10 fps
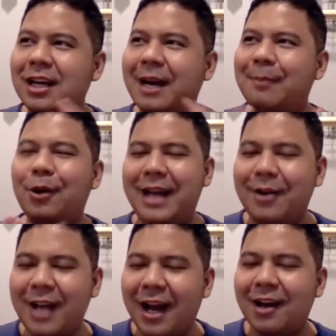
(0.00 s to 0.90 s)
กับบทแนว
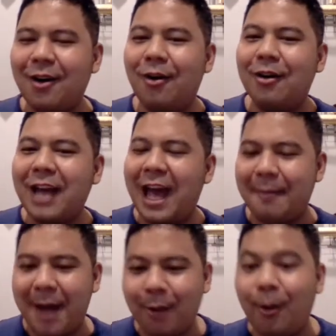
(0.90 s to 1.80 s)
เนี้ยของแก
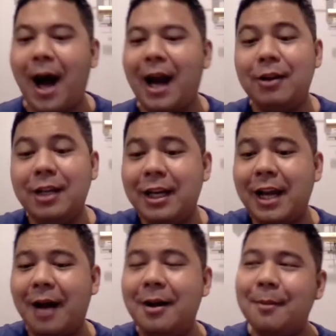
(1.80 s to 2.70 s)
มากกว่าแล้วทีนี้
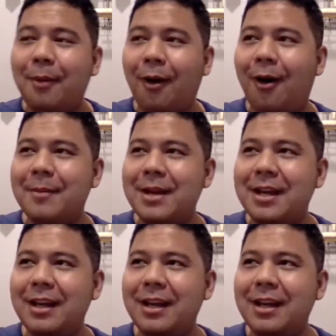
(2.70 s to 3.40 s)
เนี่ยพอมี